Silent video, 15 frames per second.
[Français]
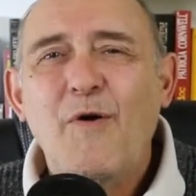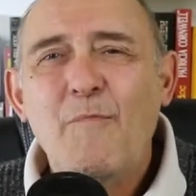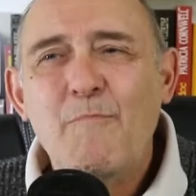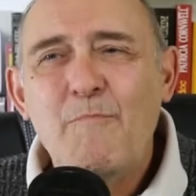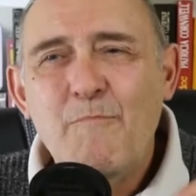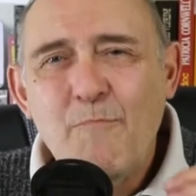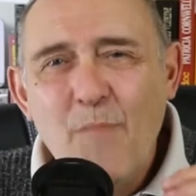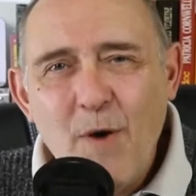
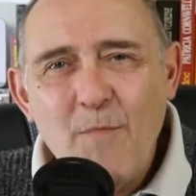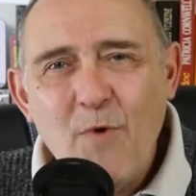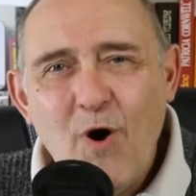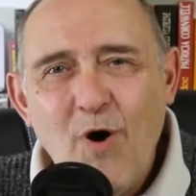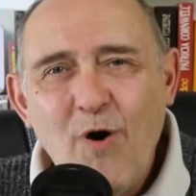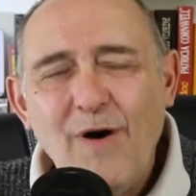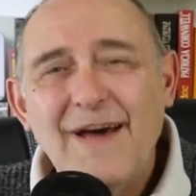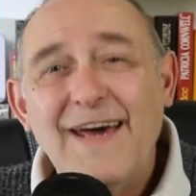
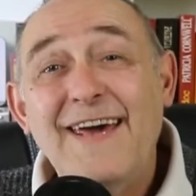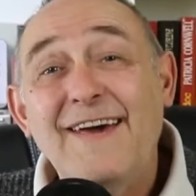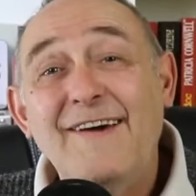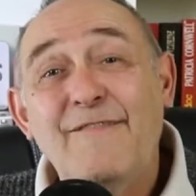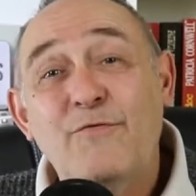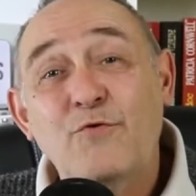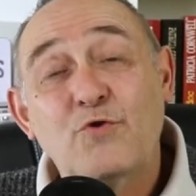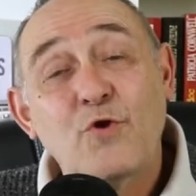moment
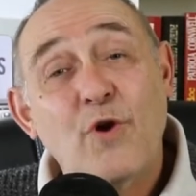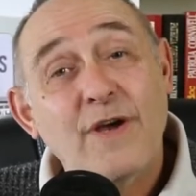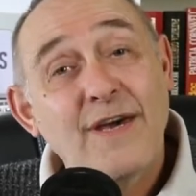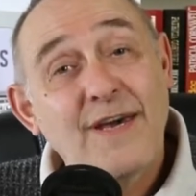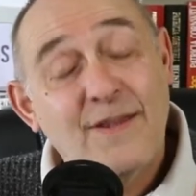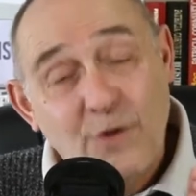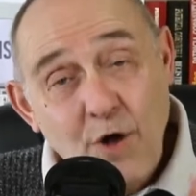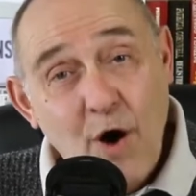et vous
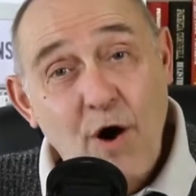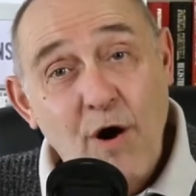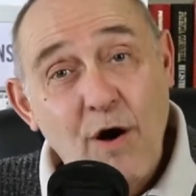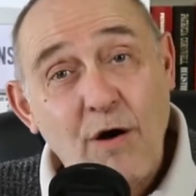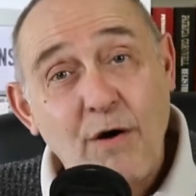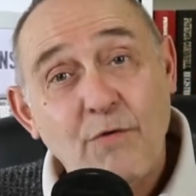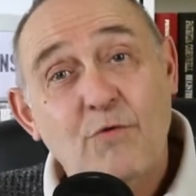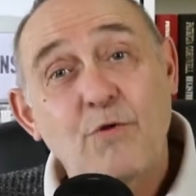auriez
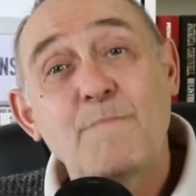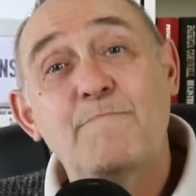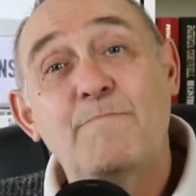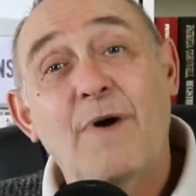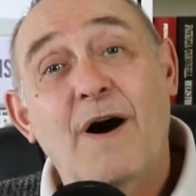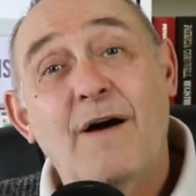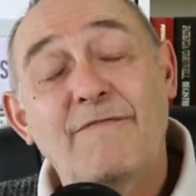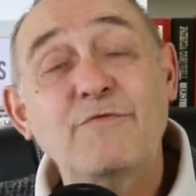tort de ne
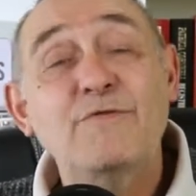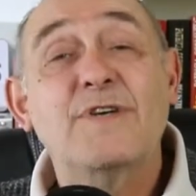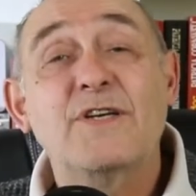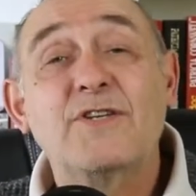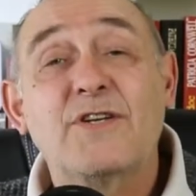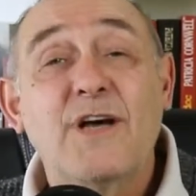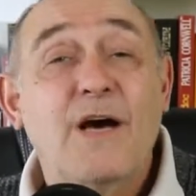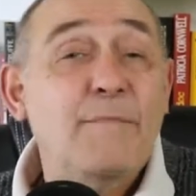pas vous
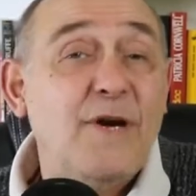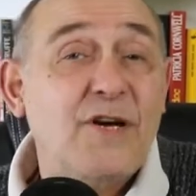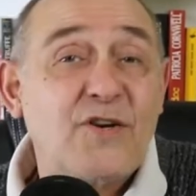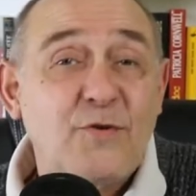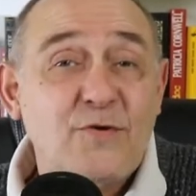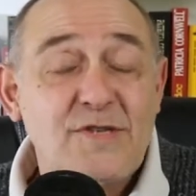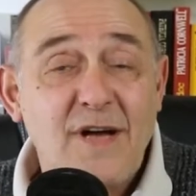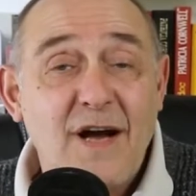acheter un berger
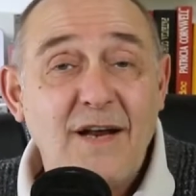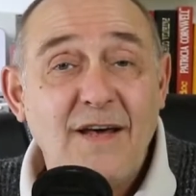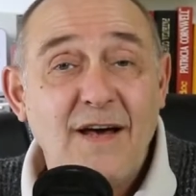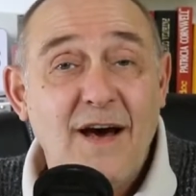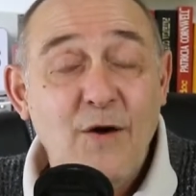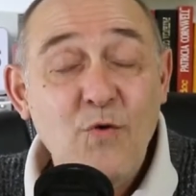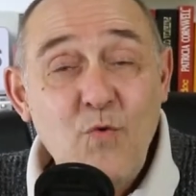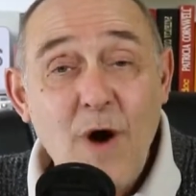
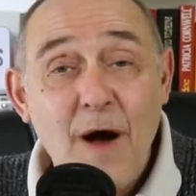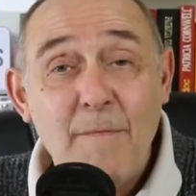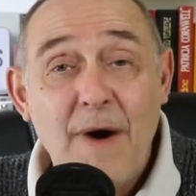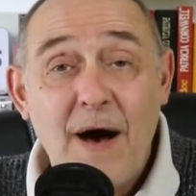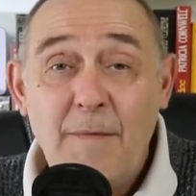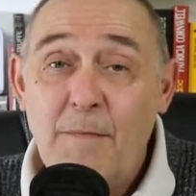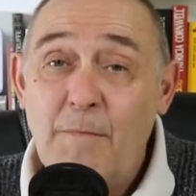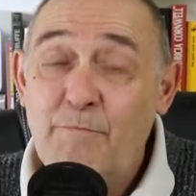australien ou un
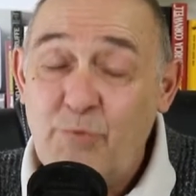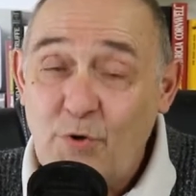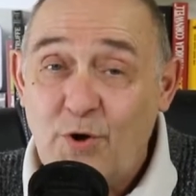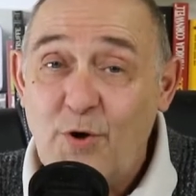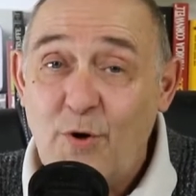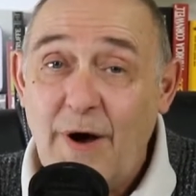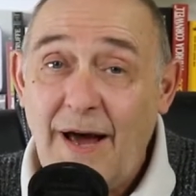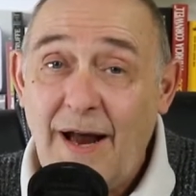BAM pour
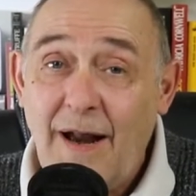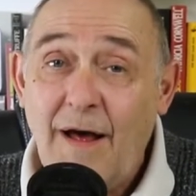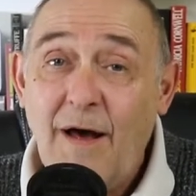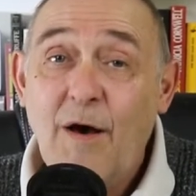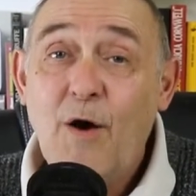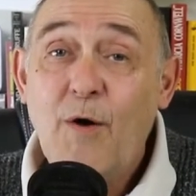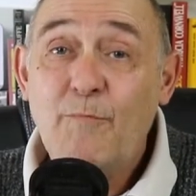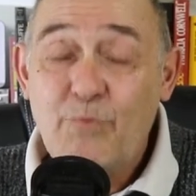Noël
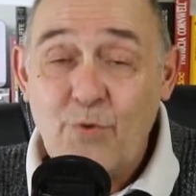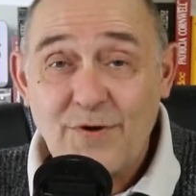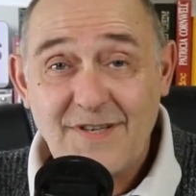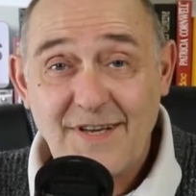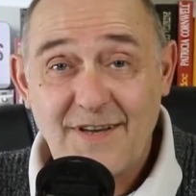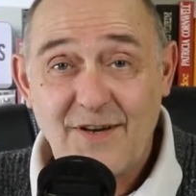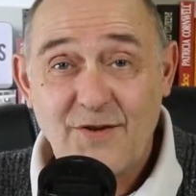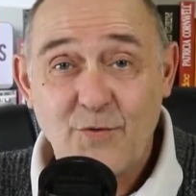pour
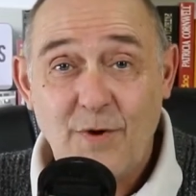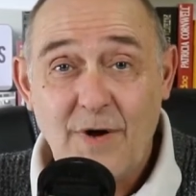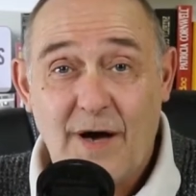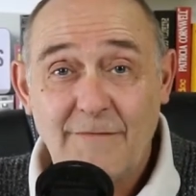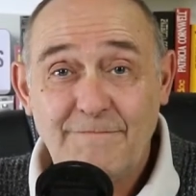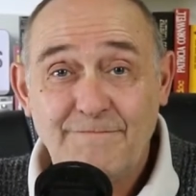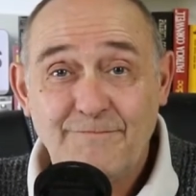cette raison-là.